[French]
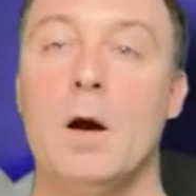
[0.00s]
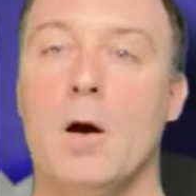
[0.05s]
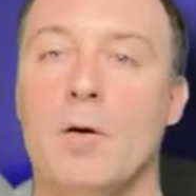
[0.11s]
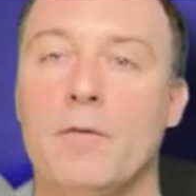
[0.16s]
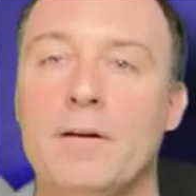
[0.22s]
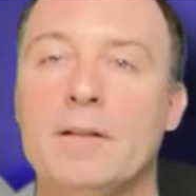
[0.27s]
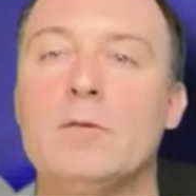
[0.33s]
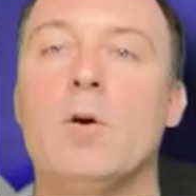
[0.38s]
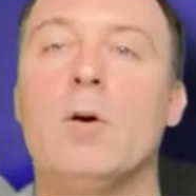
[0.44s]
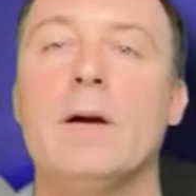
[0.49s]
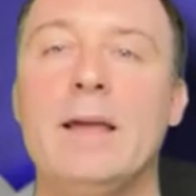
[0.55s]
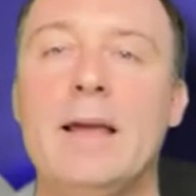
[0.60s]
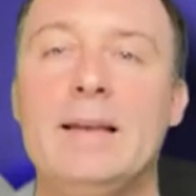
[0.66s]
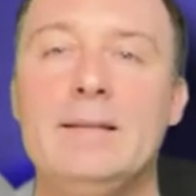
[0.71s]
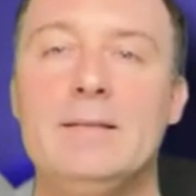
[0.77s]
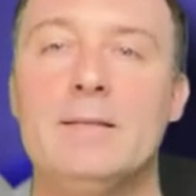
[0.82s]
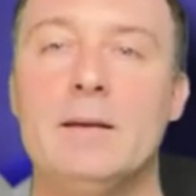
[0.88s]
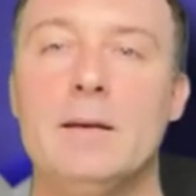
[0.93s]
En fait, en
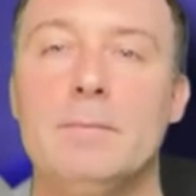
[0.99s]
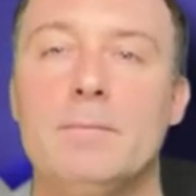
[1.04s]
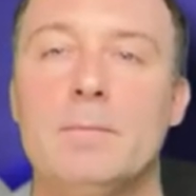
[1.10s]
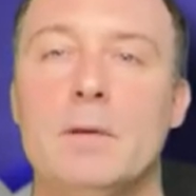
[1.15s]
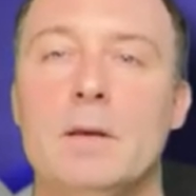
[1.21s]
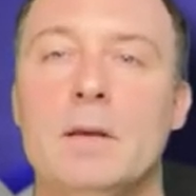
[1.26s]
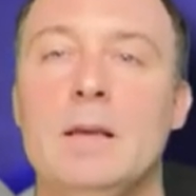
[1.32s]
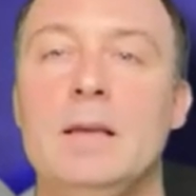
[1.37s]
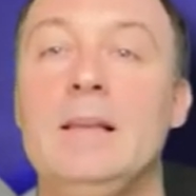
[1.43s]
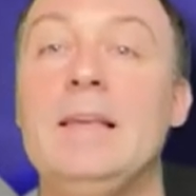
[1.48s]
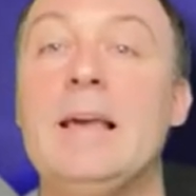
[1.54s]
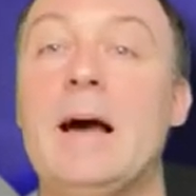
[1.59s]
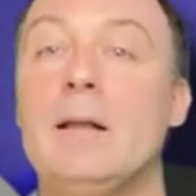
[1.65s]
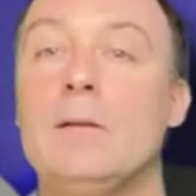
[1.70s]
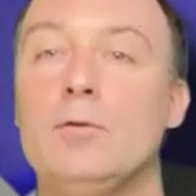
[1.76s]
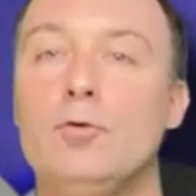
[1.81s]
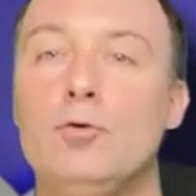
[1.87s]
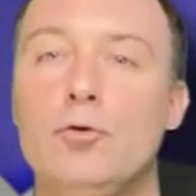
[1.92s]
réalité, il y
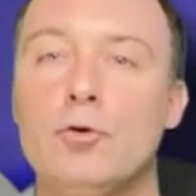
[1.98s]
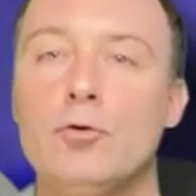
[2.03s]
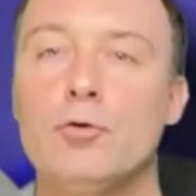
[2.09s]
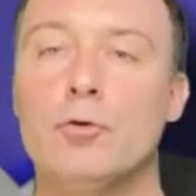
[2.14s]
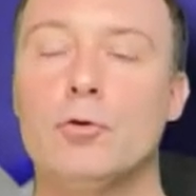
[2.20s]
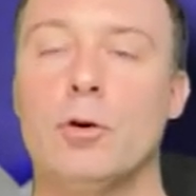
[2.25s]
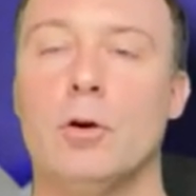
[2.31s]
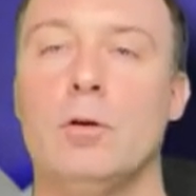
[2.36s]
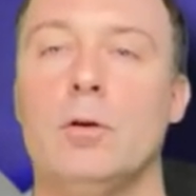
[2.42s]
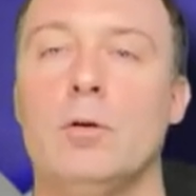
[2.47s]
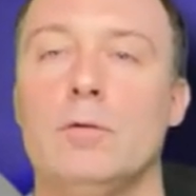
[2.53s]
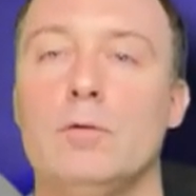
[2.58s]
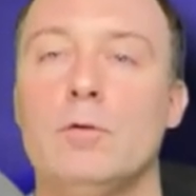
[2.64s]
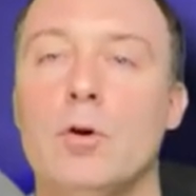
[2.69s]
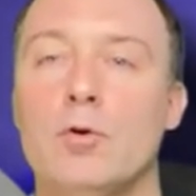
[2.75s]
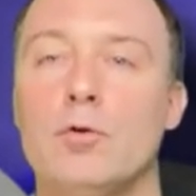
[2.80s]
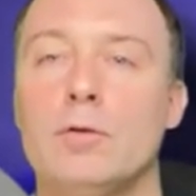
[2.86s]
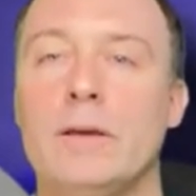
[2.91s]
a deux tokens
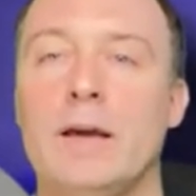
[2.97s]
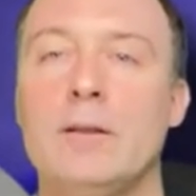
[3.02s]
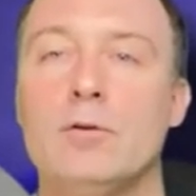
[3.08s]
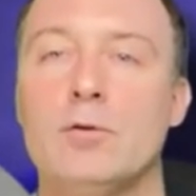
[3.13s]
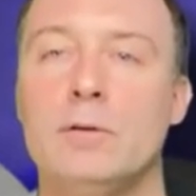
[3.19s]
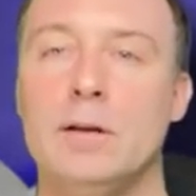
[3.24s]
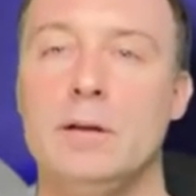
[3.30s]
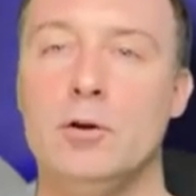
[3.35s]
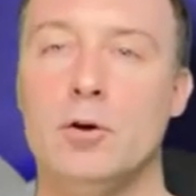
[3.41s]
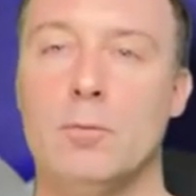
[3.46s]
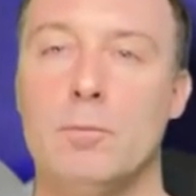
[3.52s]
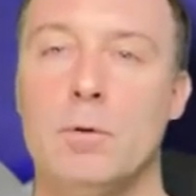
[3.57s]
dans le cadre d'Elium.